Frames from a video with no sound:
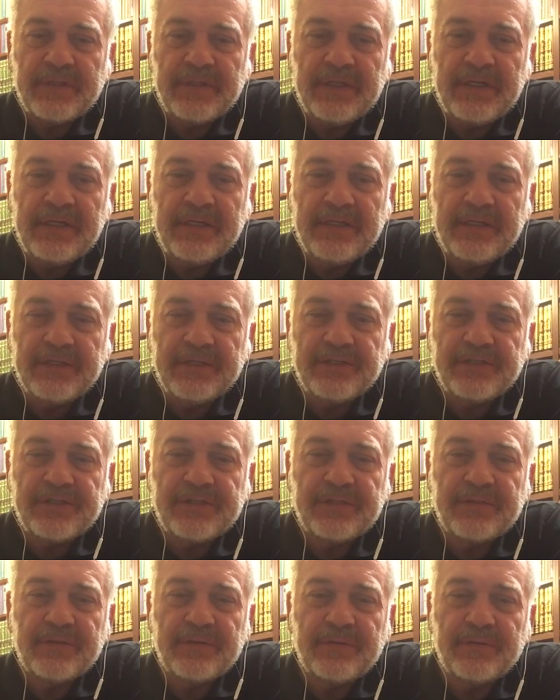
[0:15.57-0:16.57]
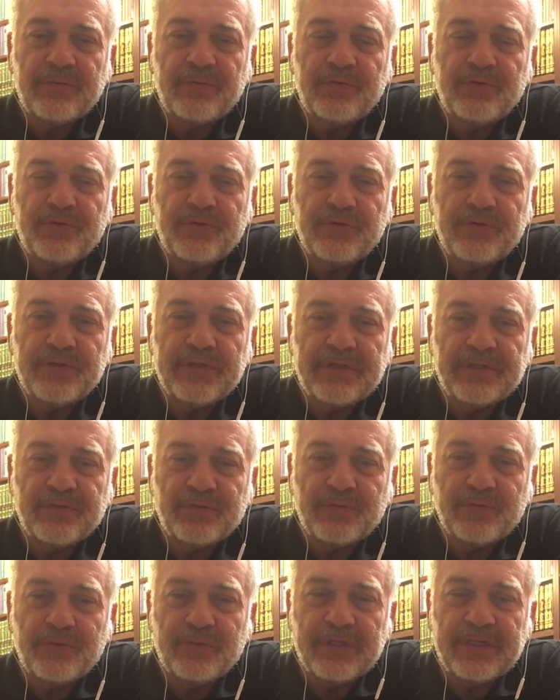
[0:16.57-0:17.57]
ilginç düşünce
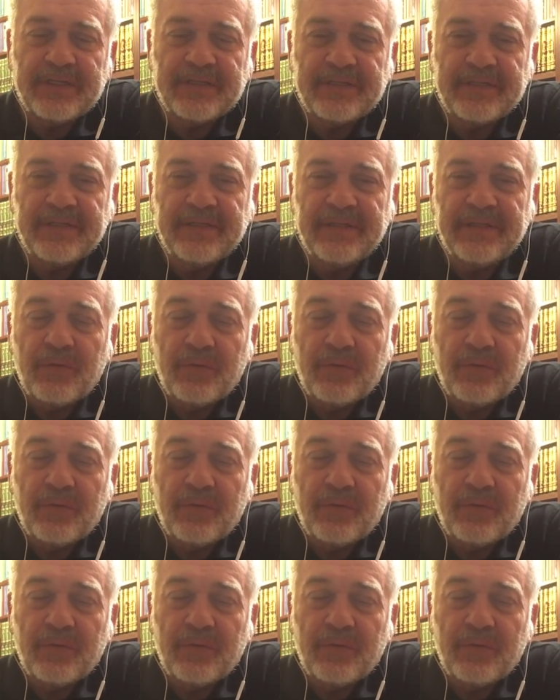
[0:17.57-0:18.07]
zuhur etti.